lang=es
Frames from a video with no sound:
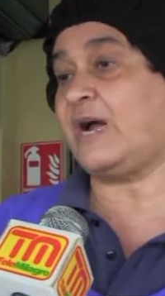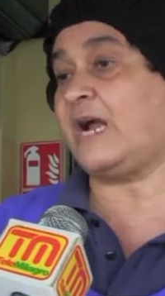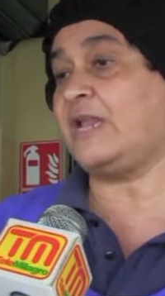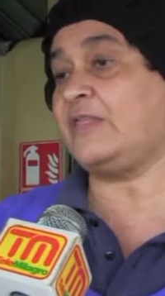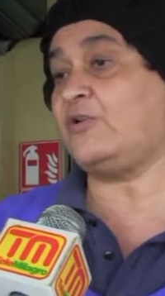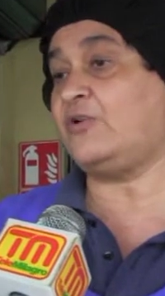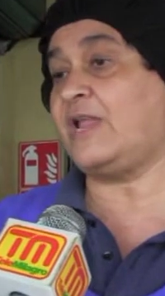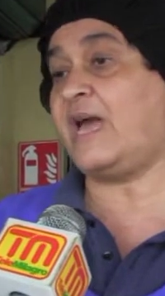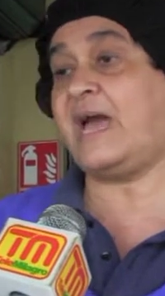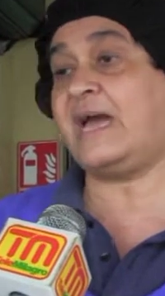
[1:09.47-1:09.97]

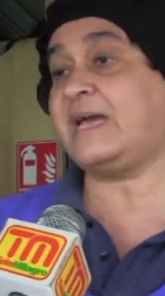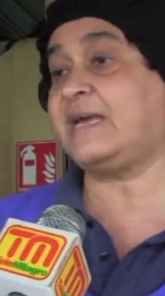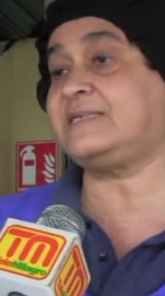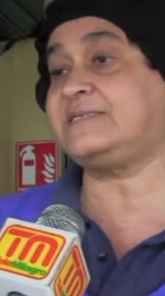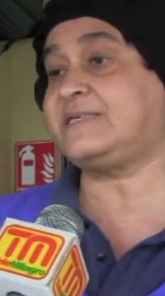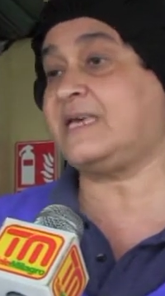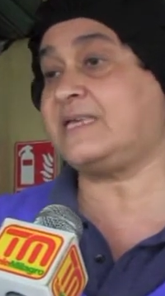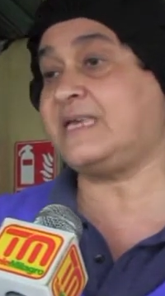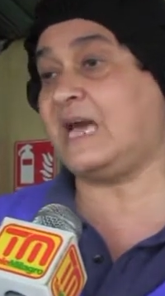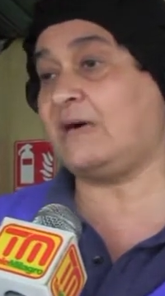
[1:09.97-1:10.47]
hogar no les han
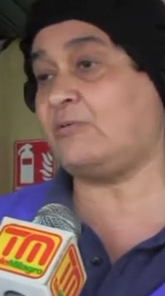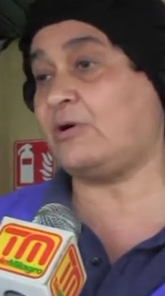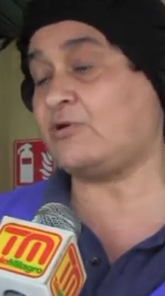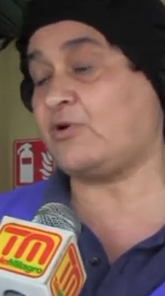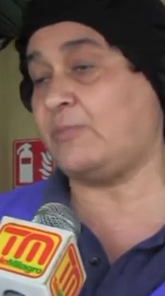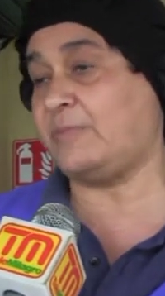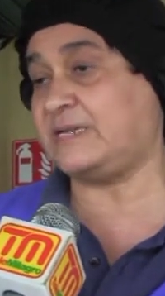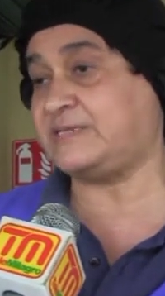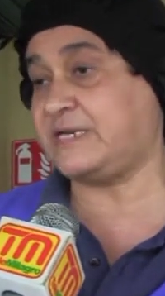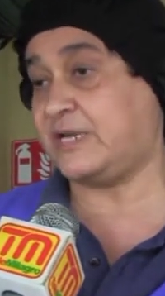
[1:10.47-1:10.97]
enseñado a
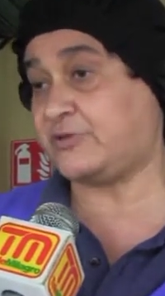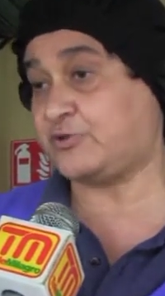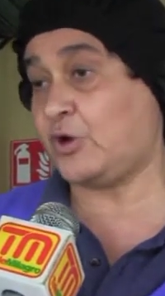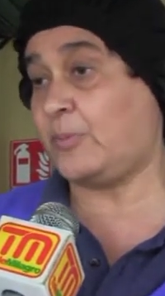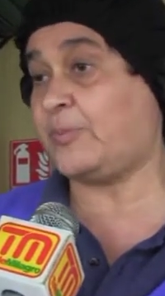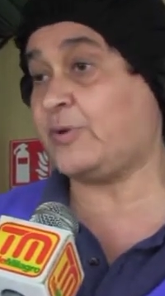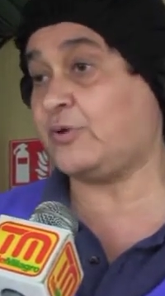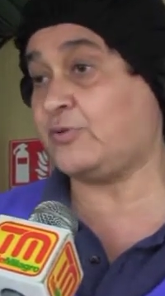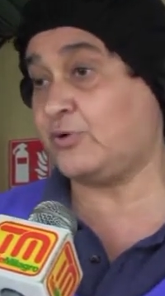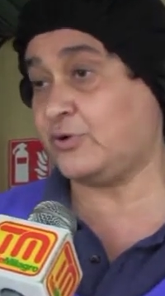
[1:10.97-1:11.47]
comer
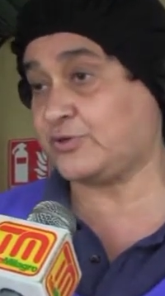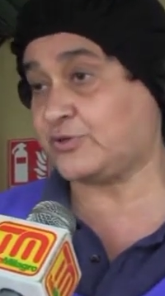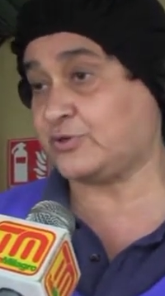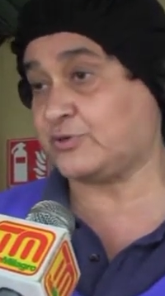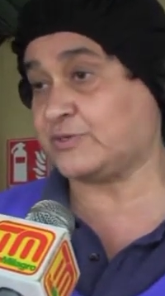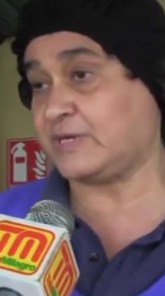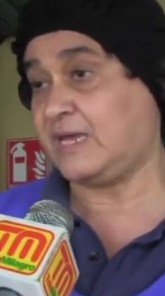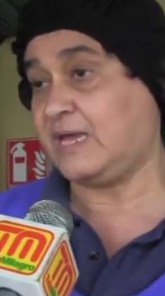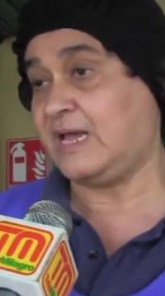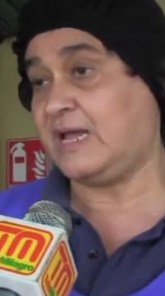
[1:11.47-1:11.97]
ciertos
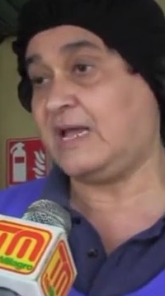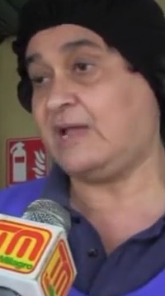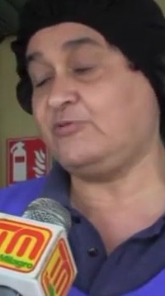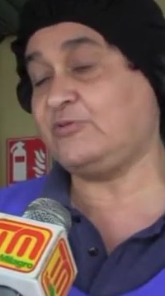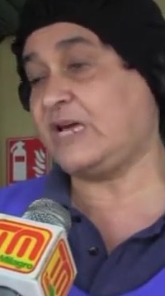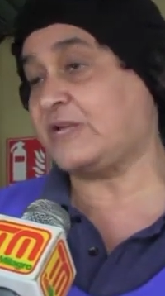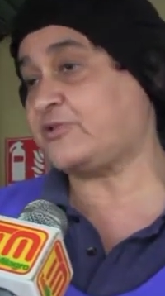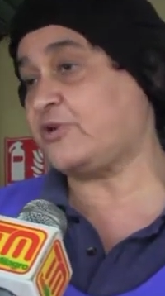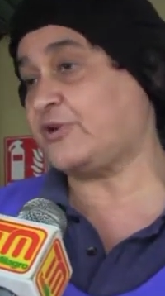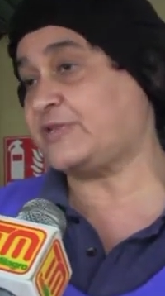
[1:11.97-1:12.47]
productos.
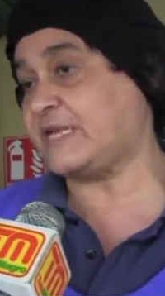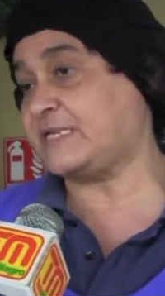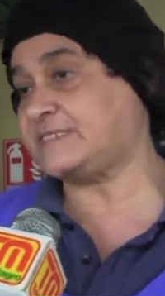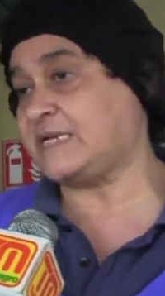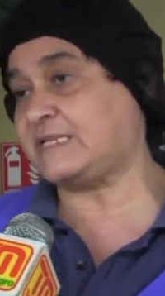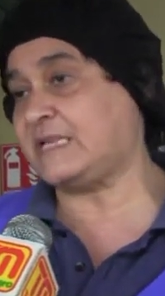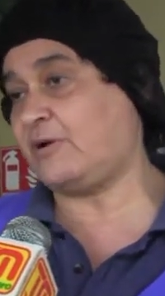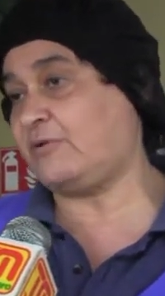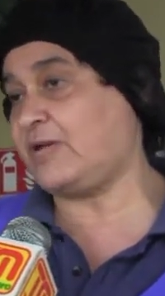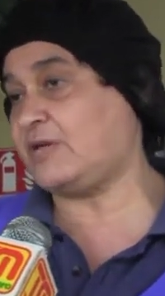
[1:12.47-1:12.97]
Una torta de
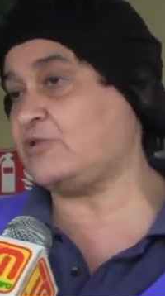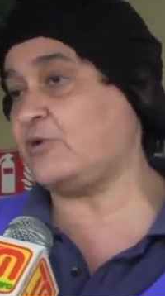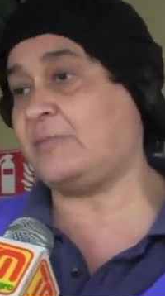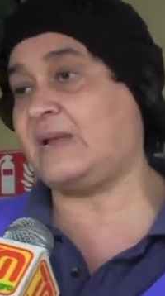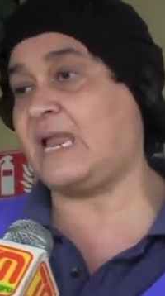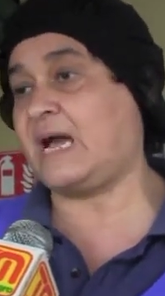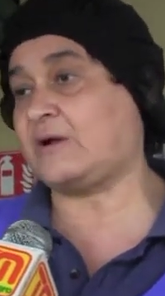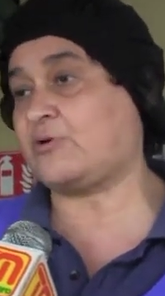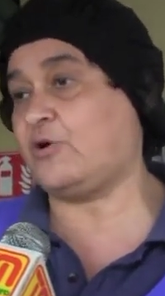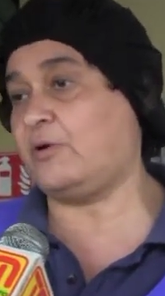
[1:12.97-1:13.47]
zanahoria no
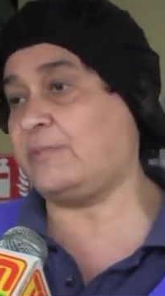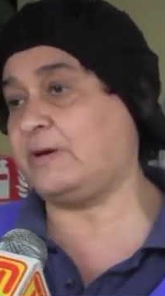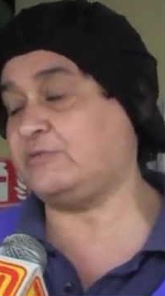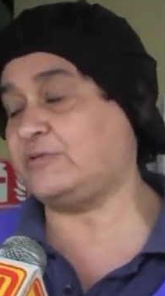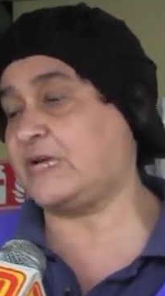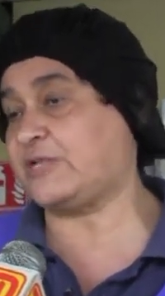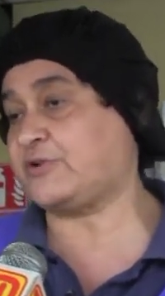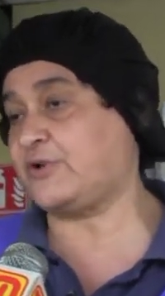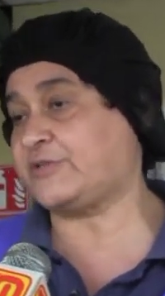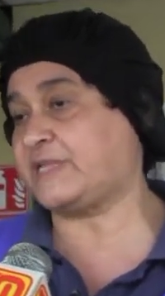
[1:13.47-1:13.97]
me la comen,
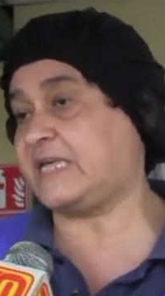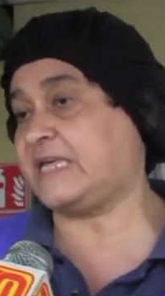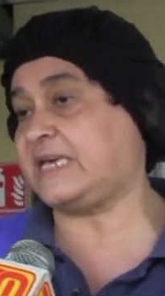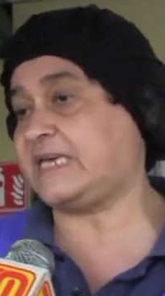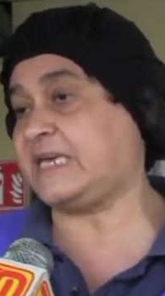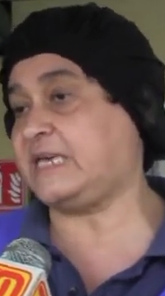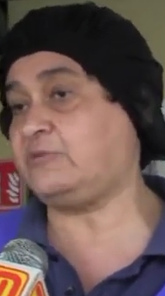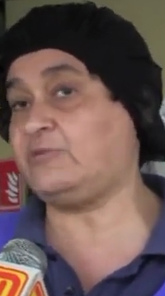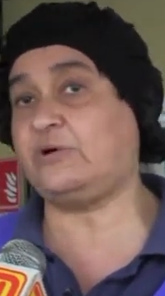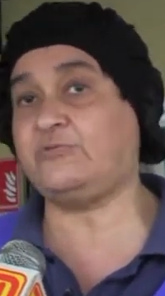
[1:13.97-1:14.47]
una torta
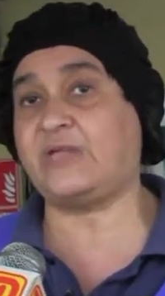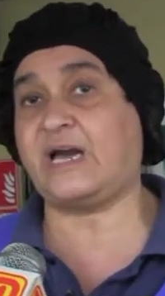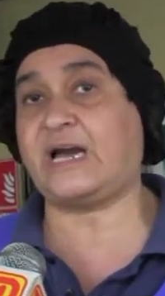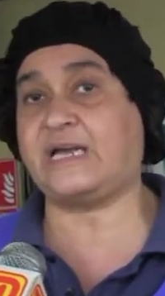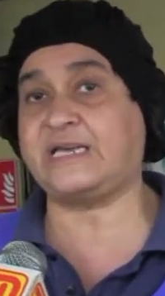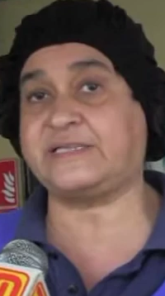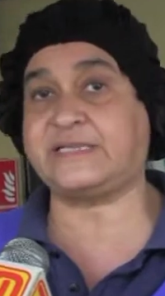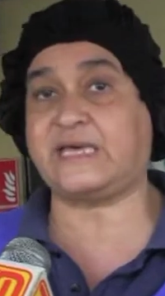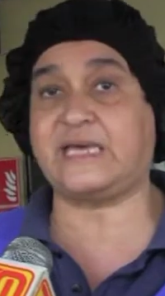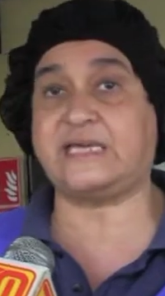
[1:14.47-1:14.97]
de quinoa, una
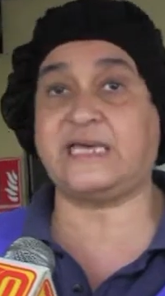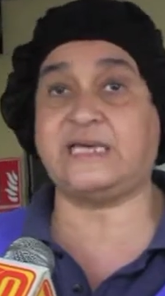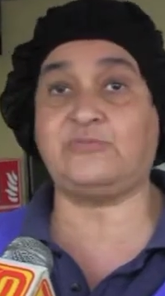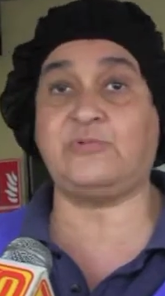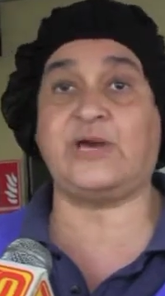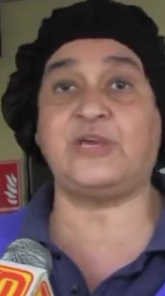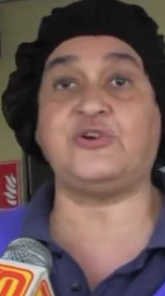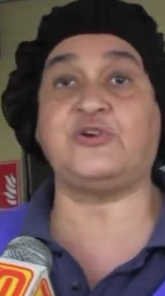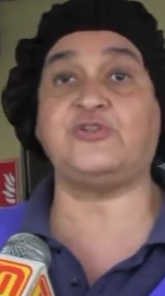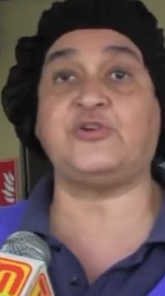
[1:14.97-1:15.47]
galleta de
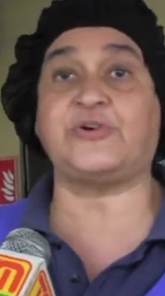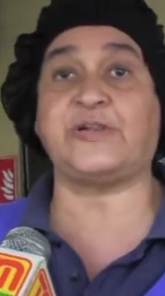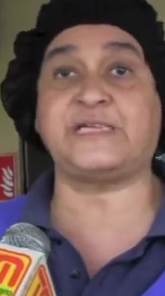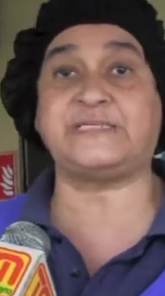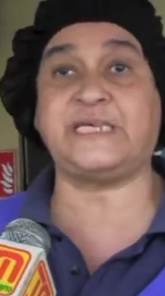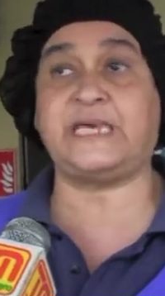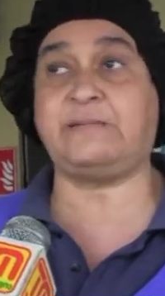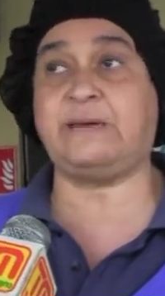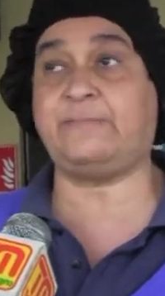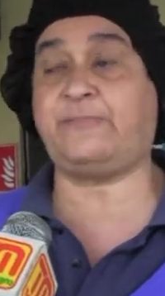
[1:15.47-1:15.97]
quinoa, ellos no
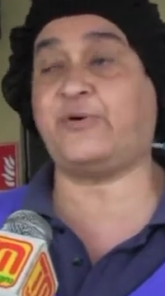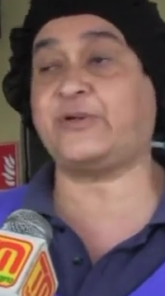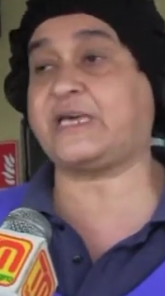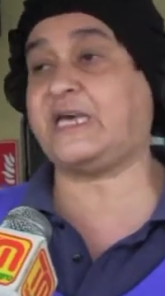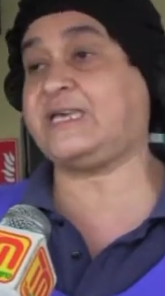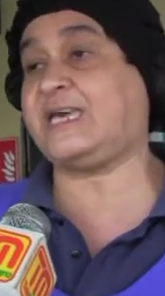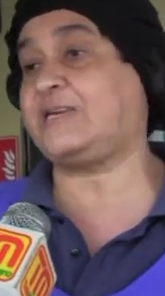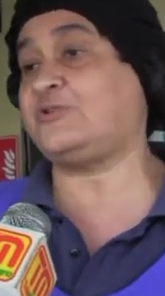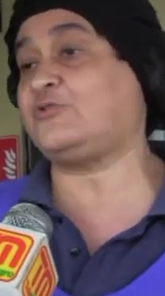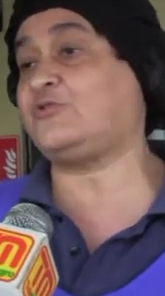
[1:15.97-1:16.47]
reciben
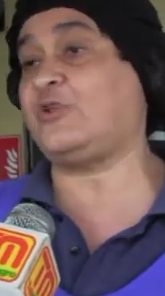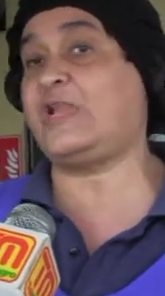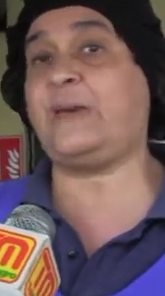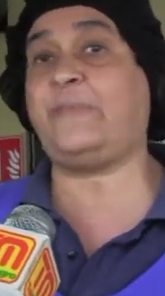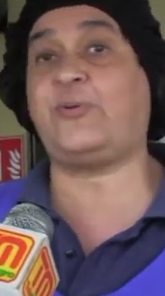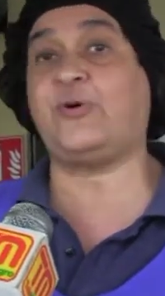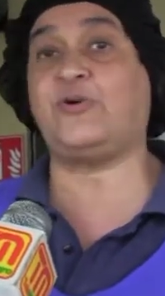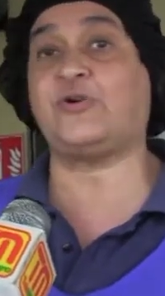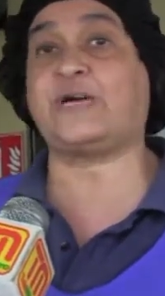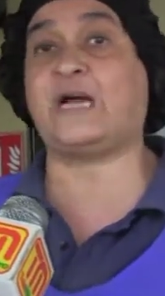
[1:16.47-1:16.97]
porque es que yo no
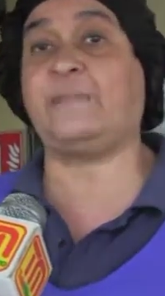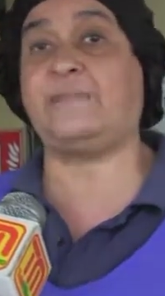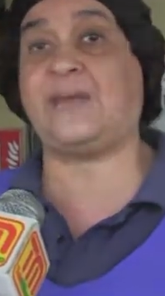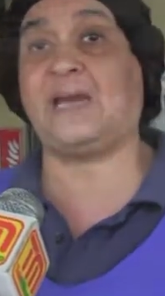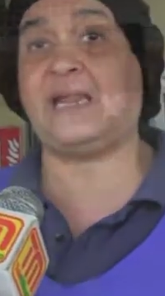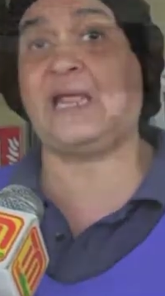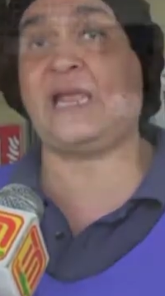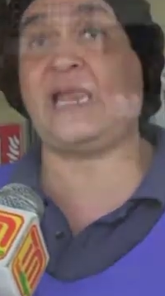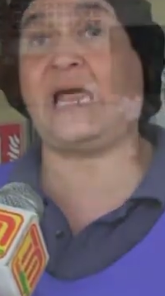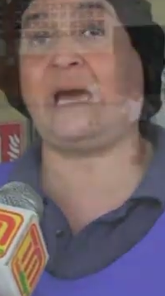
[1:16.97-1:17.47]
les puedo
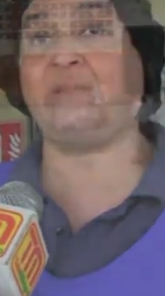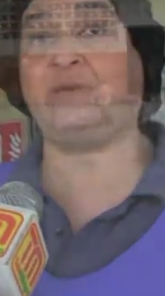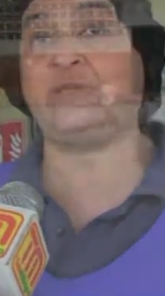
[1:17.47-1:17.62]
cambiar el